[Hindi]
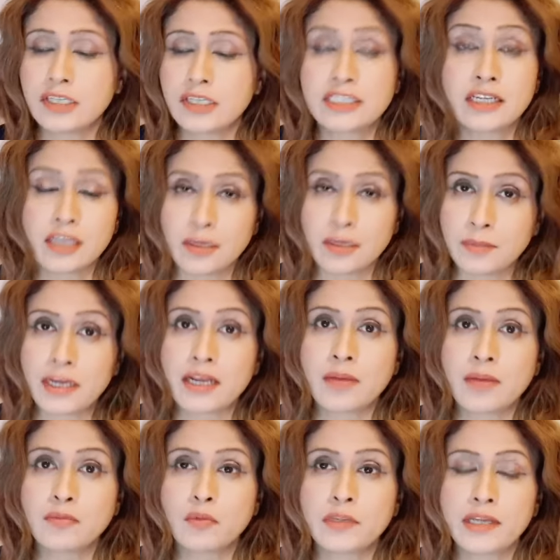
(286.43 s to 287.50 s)
जैसा कि मैंने
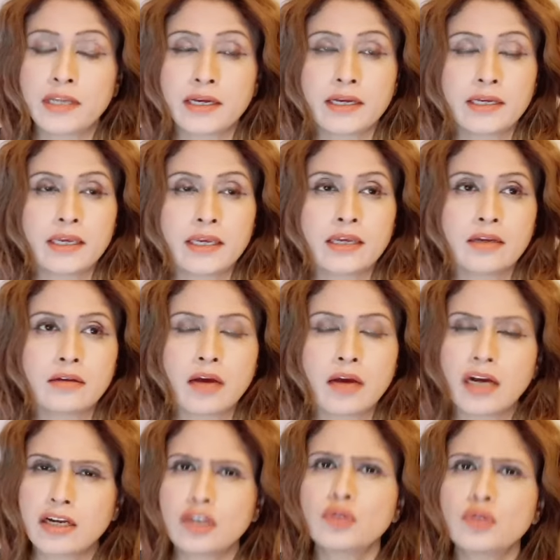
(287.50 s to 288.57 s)
आपको बताया कि
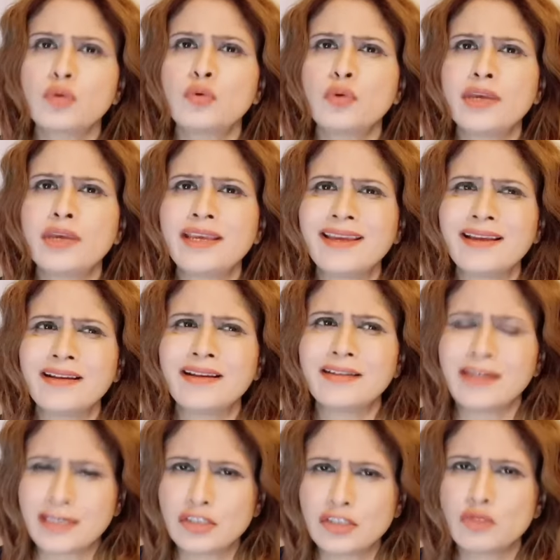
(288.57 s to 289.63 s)
अगर तो कोई
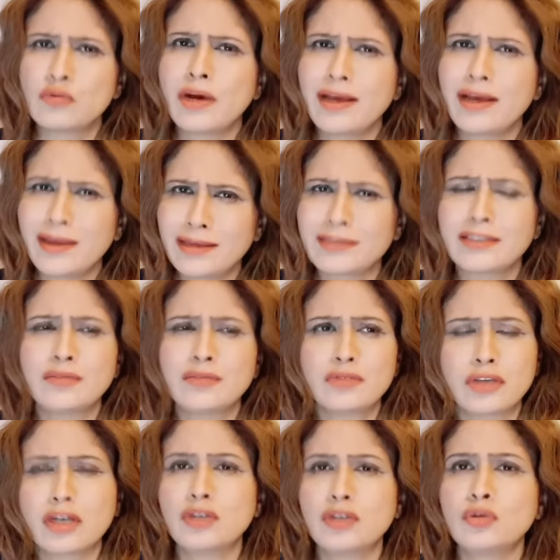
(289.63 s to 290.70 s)
टेस्ट हुआ है किसी
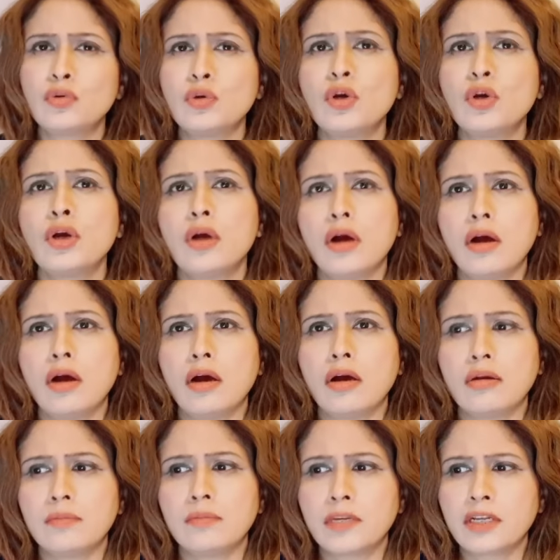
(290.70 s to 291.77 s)
उसका तो
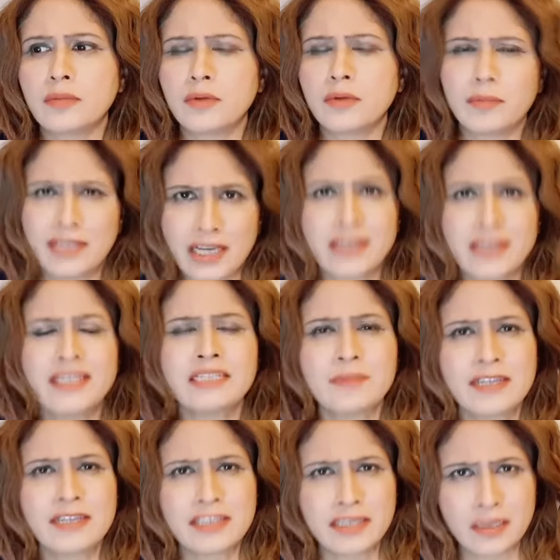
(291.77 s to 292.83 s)
आ, मतलब बता दें
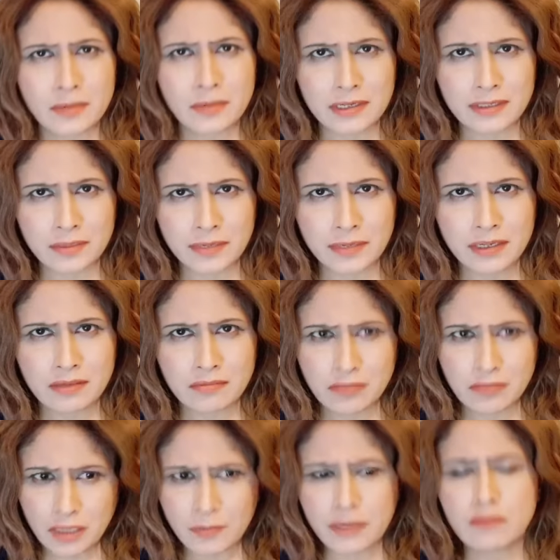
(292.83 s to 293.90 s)
इसमें ऐसी क्या बात है भाई
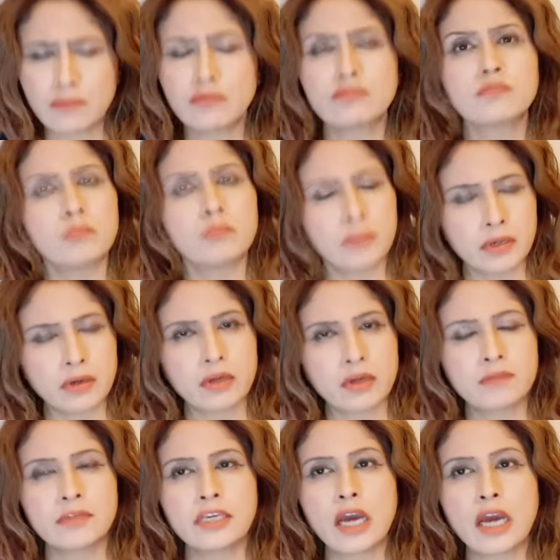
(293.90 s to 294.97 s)
कि भाई वो
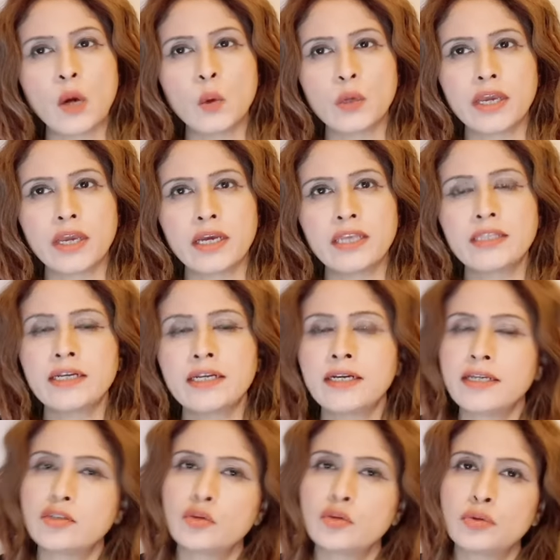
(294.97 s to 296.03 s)
क्या हो गया इतने
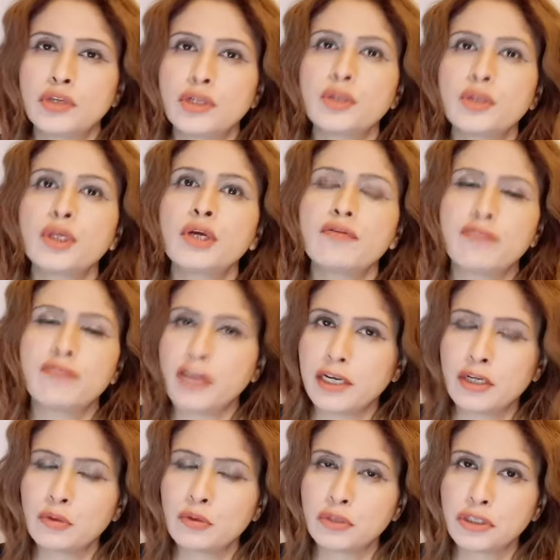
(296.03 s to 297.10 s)
टेस्ट होते रहते फेल
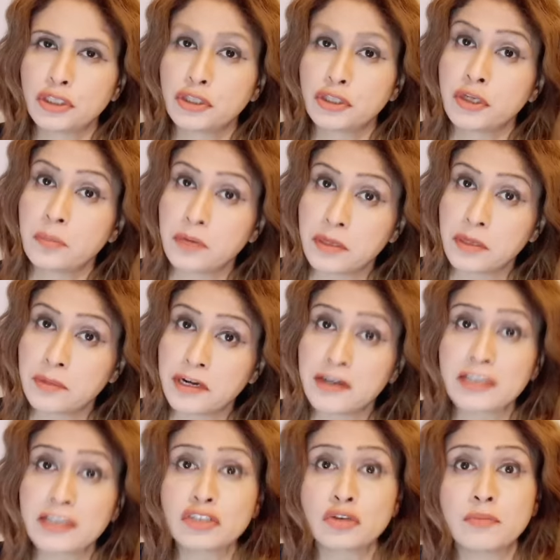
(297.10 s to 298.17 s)
नहीं हो सकते इतने बड़े बड़े
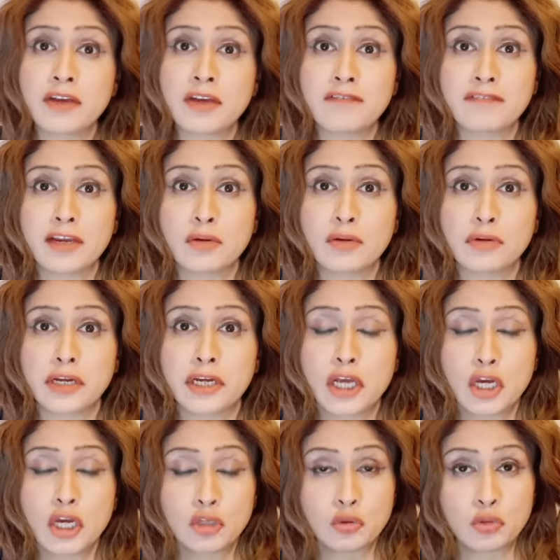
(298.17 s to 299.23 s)
टेस्टों में आप फेल हो गए
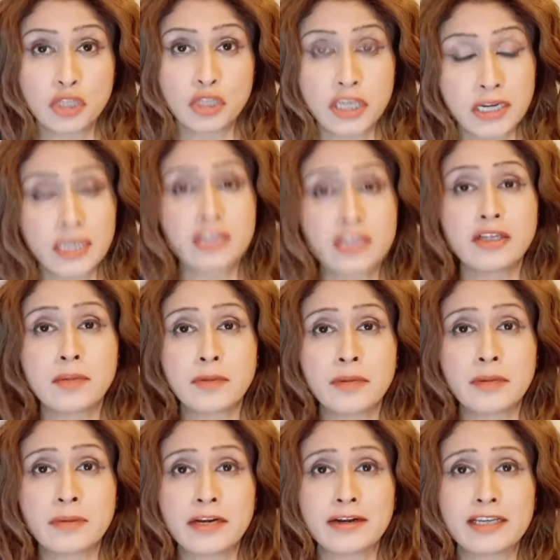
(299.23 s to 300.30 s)
दुनिया के इतने
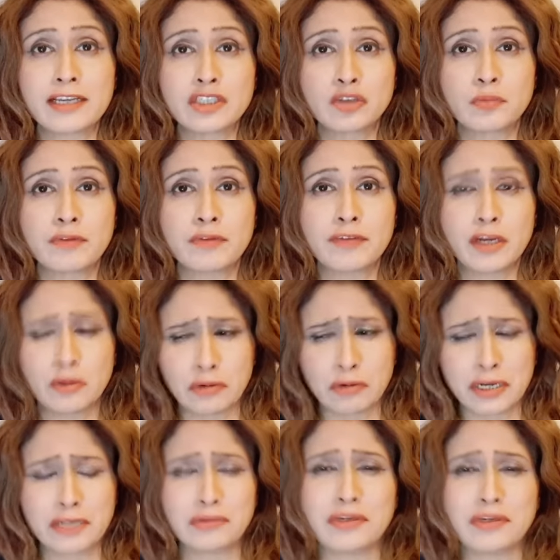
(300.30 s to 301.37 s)
बड़े बड़े टेस्टों में फेल हो
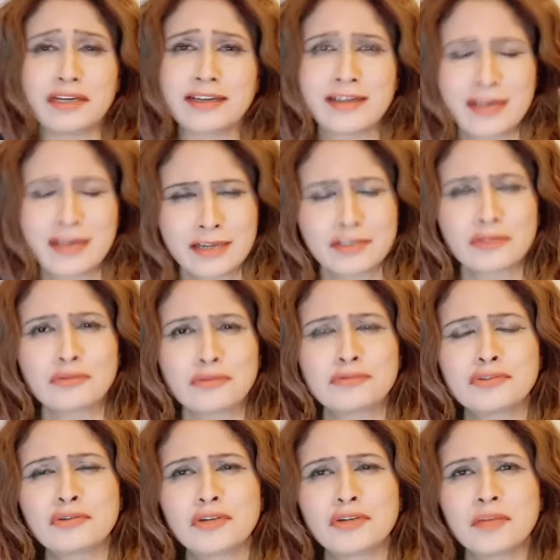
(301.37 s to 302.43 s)
गए तो एक तो
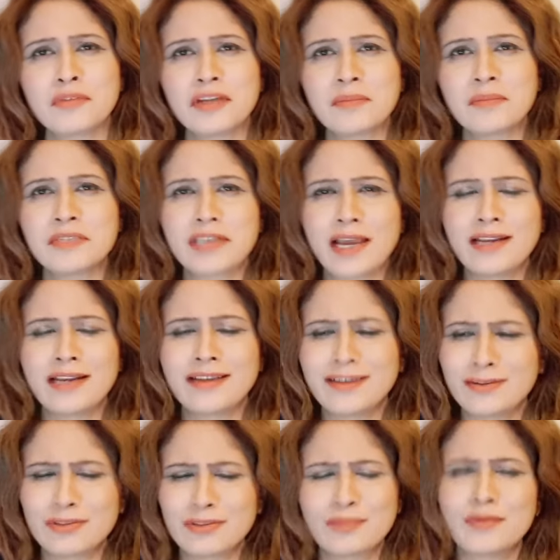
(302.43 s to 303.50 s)
छोटे मोटे मिज़ाइल के
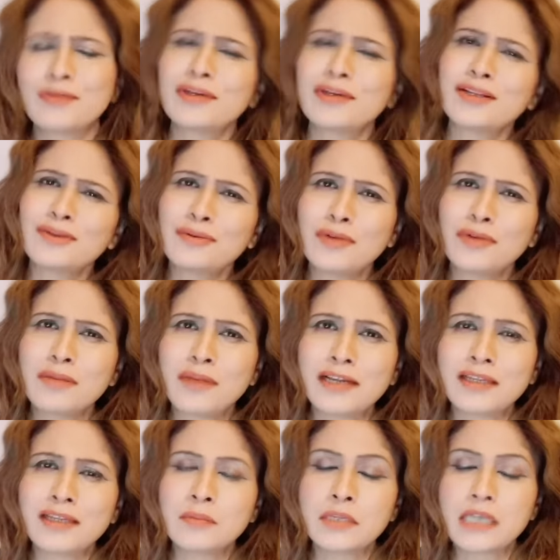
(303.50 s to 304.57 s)
अगर उसमें हो गया तो कोई
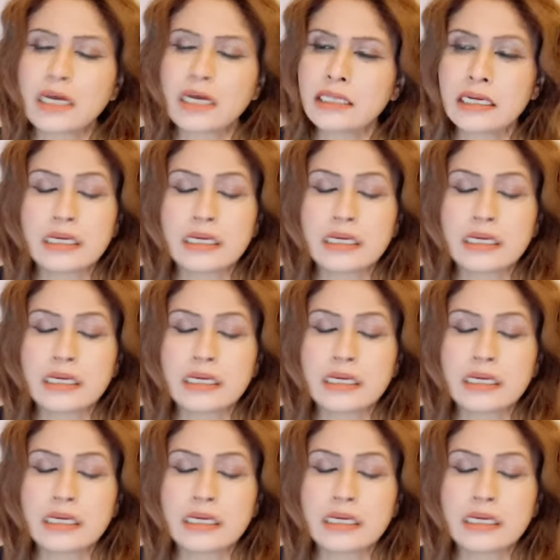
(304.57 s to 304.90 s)
बात नहीं बता